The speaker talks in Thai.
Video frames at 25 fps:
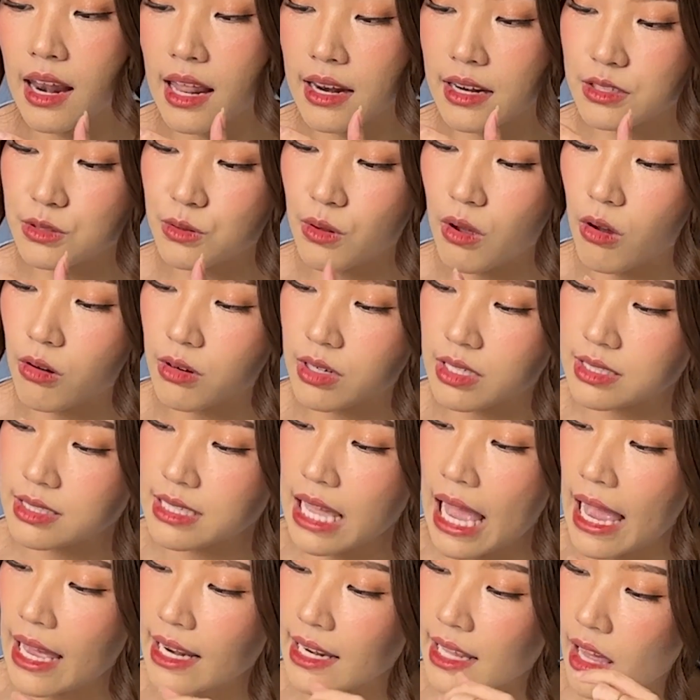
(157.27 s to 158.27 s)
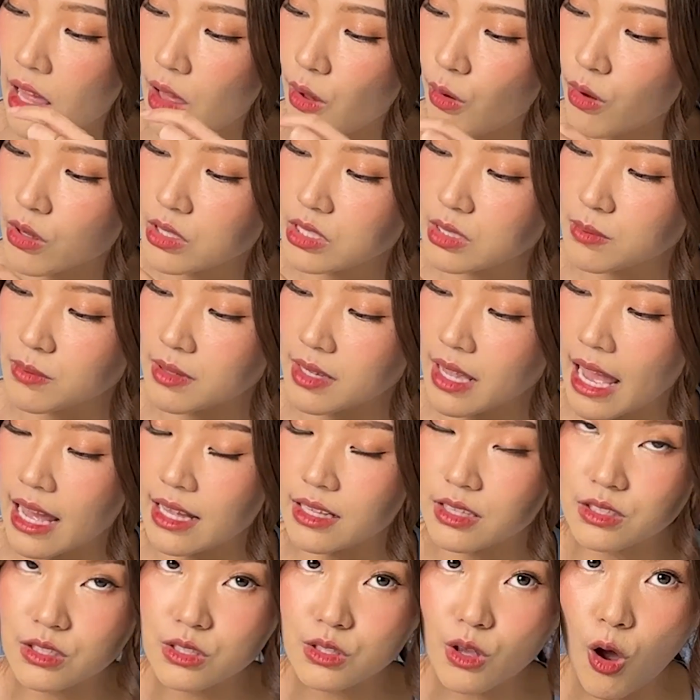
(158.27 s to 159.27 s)
และในส่วนของดีไซน์เนี่ยเขาก็จะมีกา
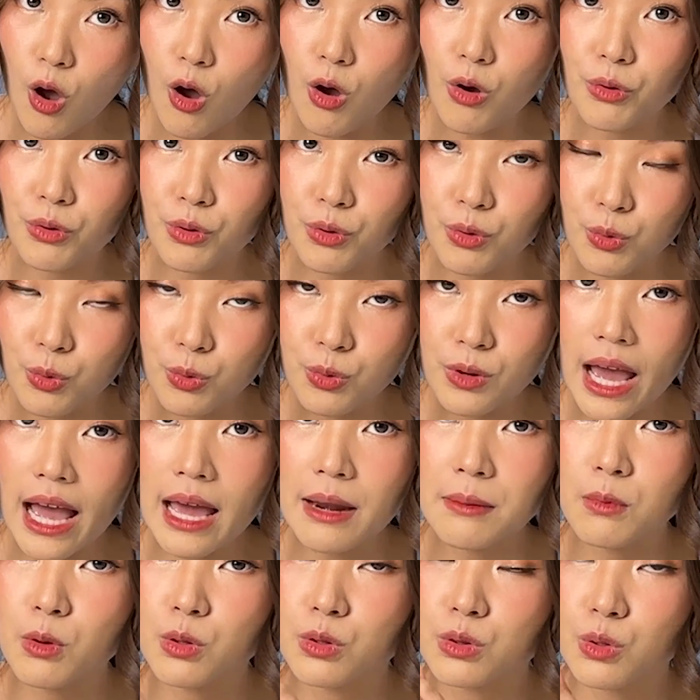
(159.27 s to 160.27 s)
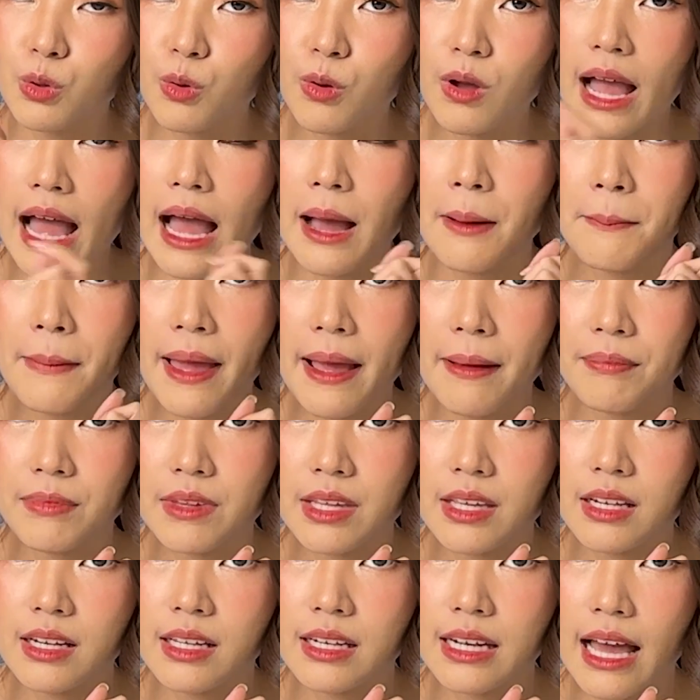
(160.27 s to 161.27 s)
รเจาะรูด้านบนตรงกลางแบบ
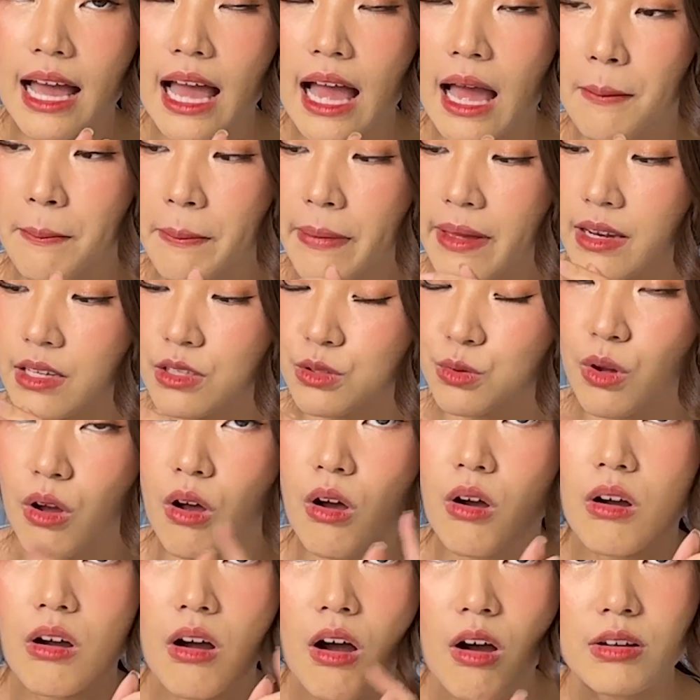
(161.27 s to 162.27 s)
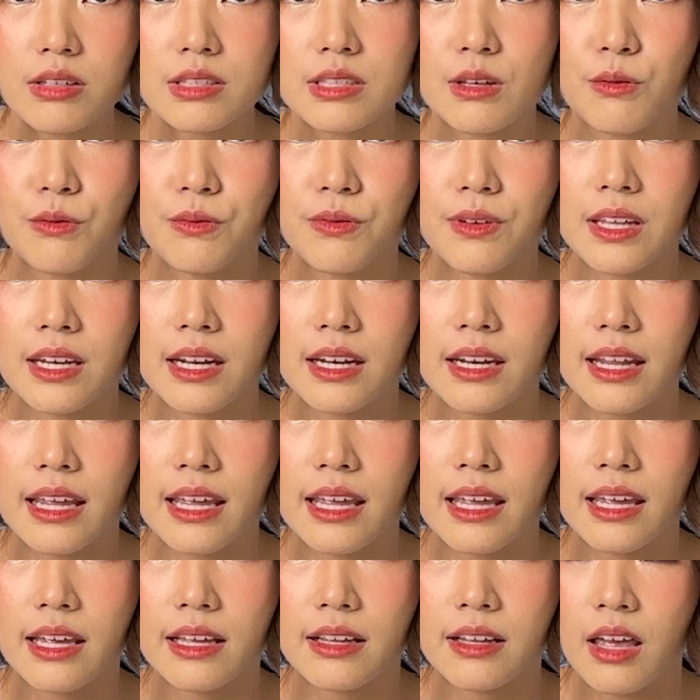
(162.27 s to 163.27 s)
นี้เลยนะคะ เป็นในส่วนของกล้องเซลฟี่นั่น
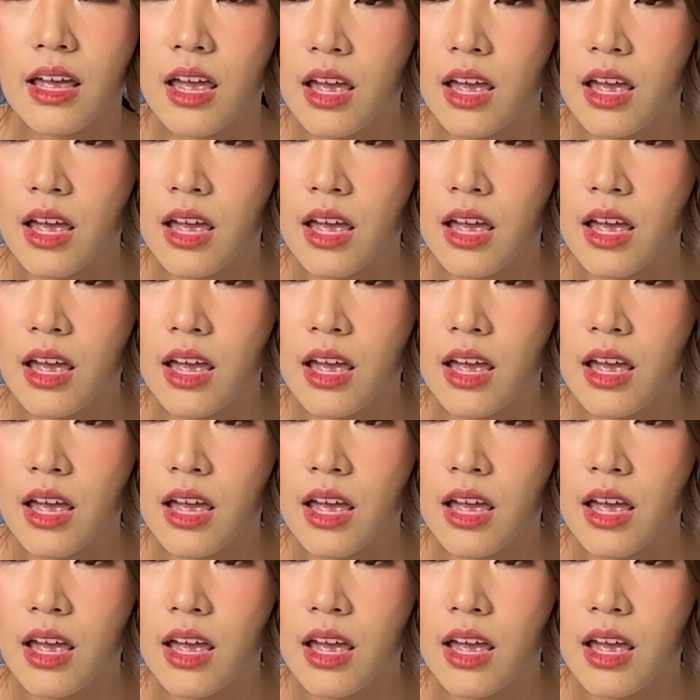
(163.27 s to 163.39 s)
เอง